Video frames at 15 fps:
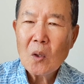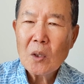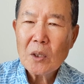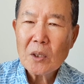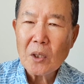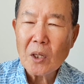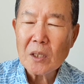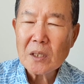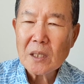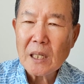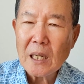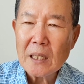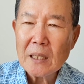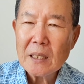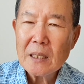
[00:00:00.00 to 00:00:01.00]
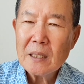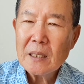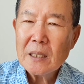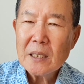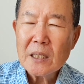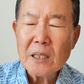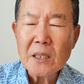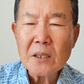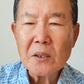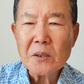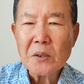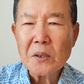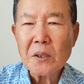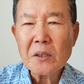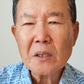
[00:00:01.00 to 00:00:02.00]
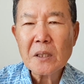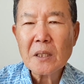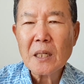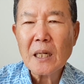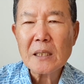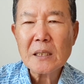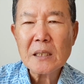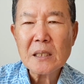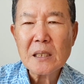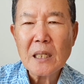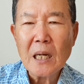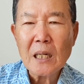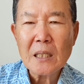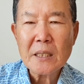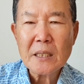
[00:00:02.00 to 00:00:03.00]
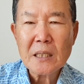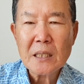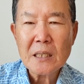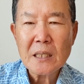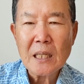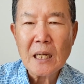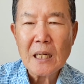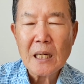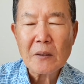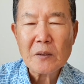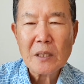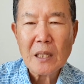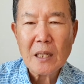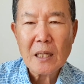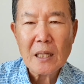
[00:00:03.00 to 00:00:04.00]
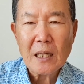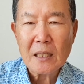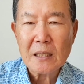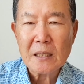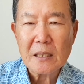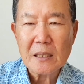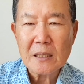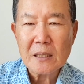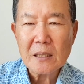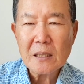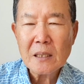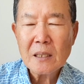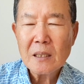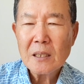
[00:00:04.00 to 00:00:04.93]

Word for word: 결단, 이런 것으로 끝까지 신앙을 지킨다라고 생각하는 일은